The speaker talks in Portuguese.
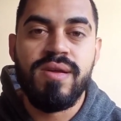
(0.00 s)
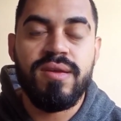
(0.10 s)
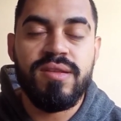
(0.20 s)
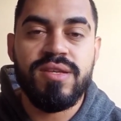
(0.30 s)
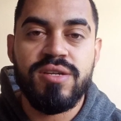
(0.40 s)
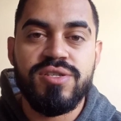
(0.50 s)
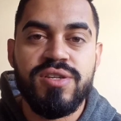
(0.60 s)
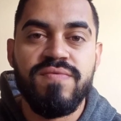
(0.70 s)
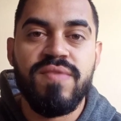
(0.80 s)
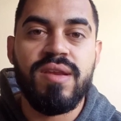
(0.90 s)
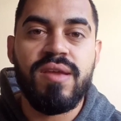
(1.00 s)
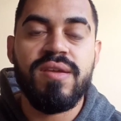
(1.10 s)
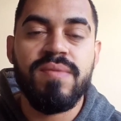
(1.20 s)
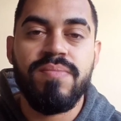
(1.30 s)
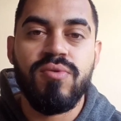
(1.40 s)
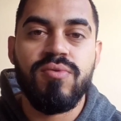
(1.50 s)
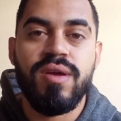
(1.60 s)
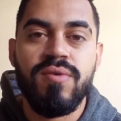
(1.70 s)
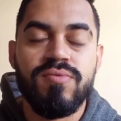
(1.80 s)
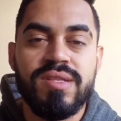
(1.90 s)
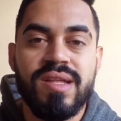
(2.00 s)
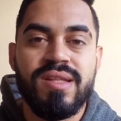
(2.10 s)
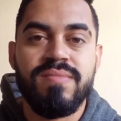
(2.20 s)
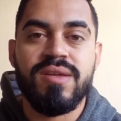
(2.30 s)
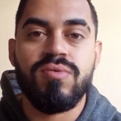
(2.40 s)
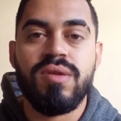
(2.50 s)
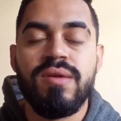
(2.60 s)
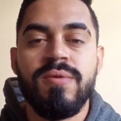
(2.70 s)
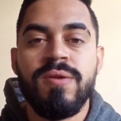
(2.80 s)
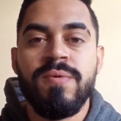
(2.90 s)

iniciativa ali e procurar algum tratamento, né?